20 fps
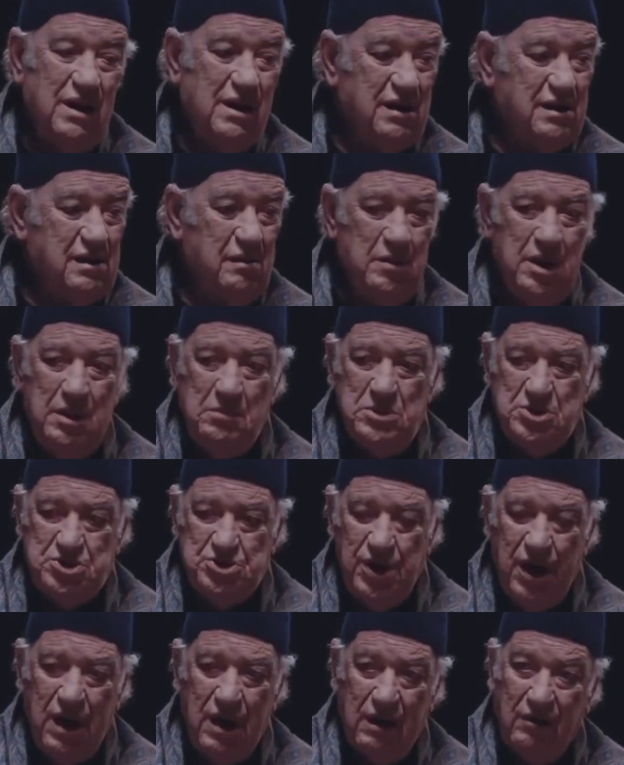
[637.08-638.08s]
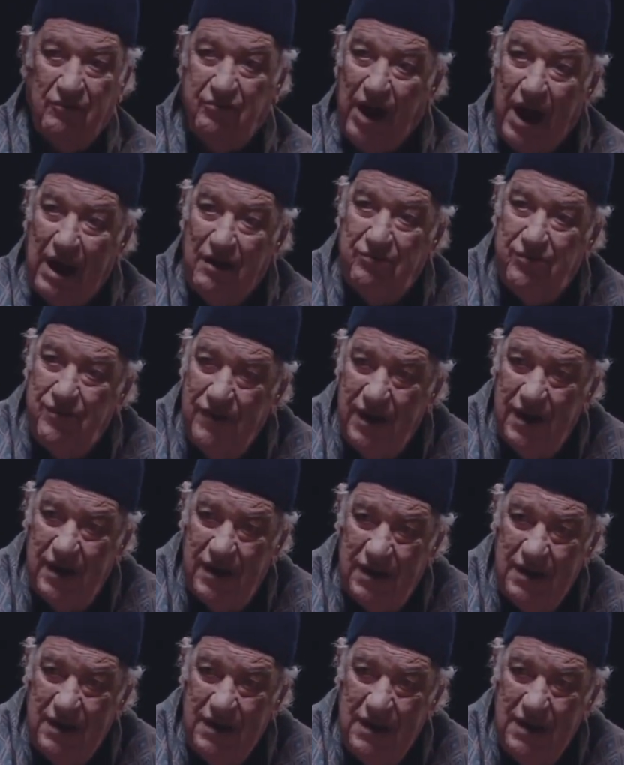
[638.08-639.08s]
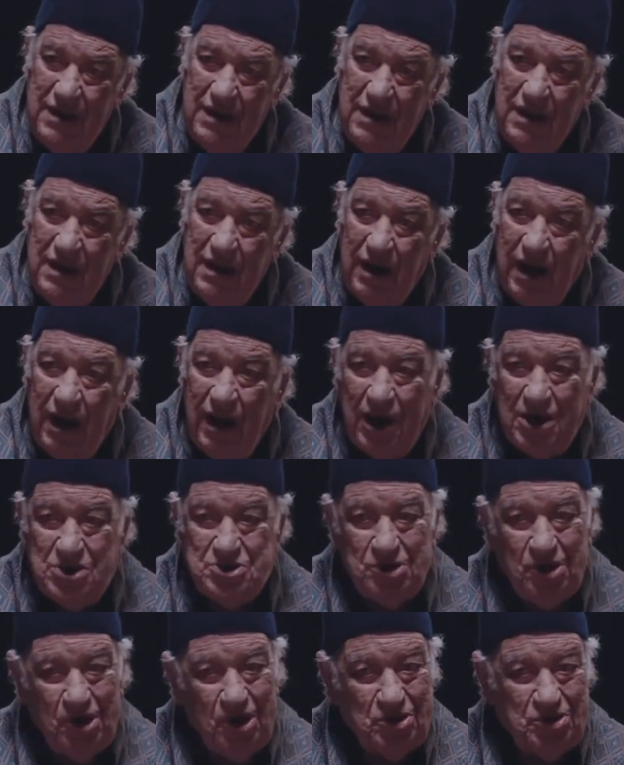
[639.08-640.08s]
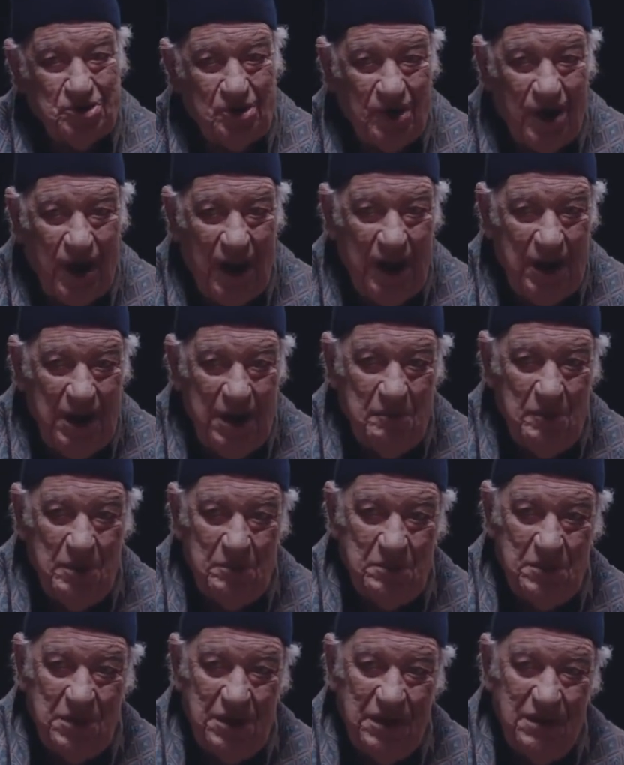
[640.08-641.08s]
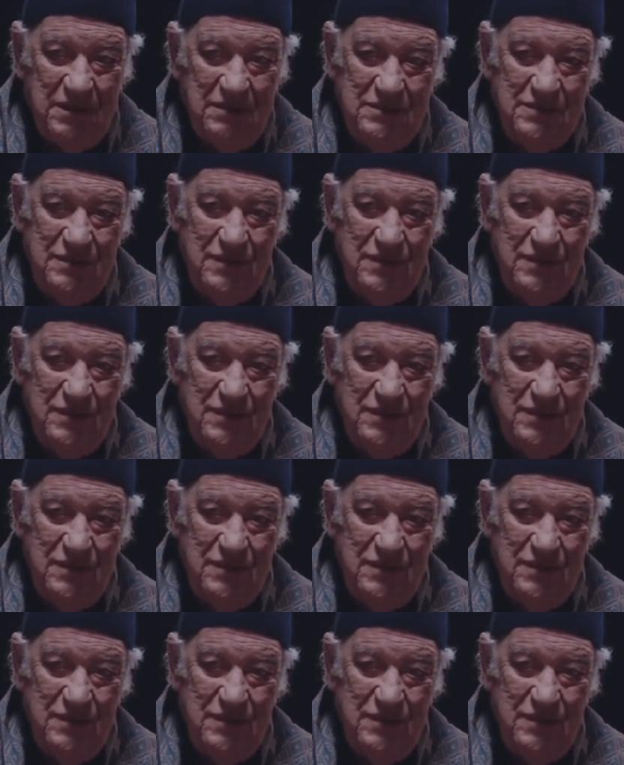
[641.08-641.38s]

أنا كمان مش هعرف عارف ليه؟ عشان خاطر رحيم ابني